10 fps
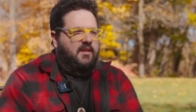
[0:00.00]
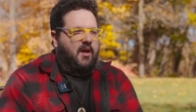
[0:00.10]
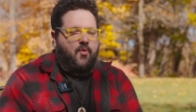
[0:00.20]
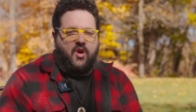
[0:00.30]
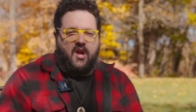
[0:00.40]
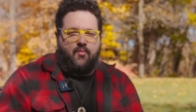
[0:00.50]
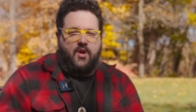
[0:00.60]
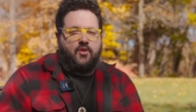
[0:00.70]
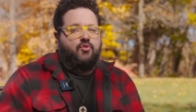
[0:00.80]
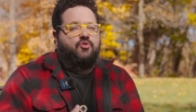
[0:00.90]
Dans mon cas,
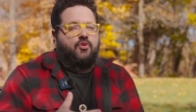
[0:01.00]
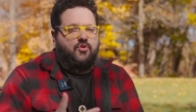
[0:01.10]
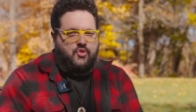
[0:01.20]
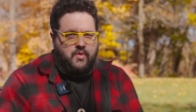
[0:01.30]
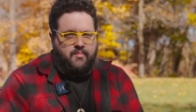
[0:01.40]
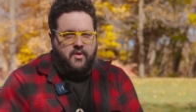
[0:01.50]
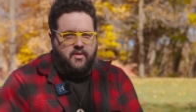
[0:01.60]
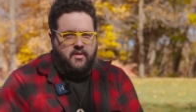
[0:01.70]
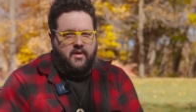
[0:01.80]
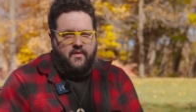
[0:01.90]
moi, je ne suis
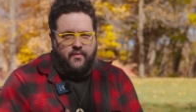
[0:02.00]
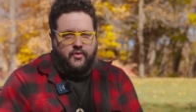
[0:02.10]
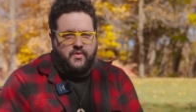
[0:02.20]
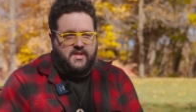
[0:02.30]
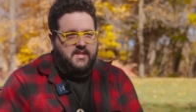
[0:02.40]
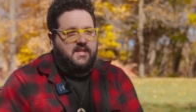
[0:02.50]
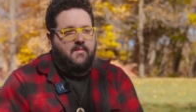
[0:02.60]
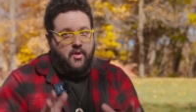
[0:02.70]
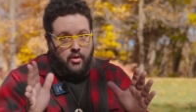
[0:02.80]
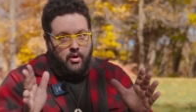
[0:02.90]
pas
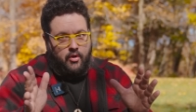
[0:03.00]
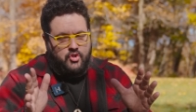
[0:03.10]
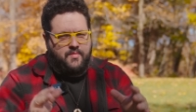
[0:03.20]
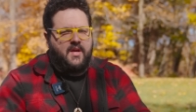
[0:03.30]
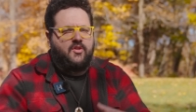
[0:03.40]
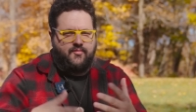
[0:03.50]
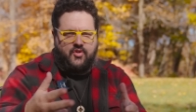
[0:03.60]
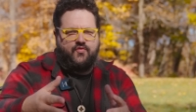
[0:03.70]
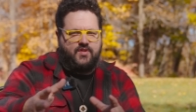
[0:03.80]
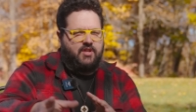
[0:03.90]
photosensible, heureusement. C'est pour ça
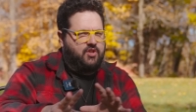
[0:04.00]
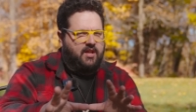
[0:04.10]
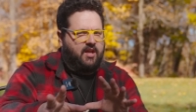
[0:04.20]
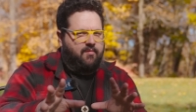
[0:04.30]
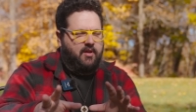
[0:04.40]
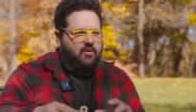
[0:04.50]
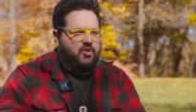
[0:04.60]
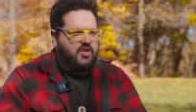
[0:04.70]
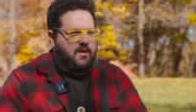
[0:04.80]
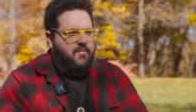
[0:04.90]
que je vous dis que j'ai attrapé le
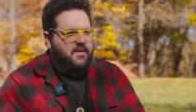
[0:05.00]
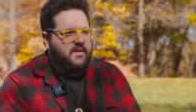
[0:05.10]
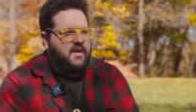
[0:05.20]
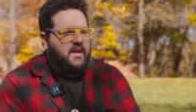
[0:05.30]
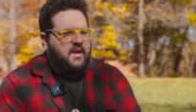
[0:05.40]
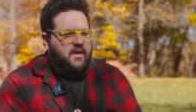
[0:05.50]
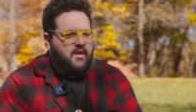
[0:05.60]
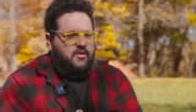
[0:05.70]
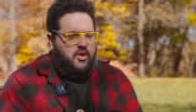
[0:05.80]
jackpot de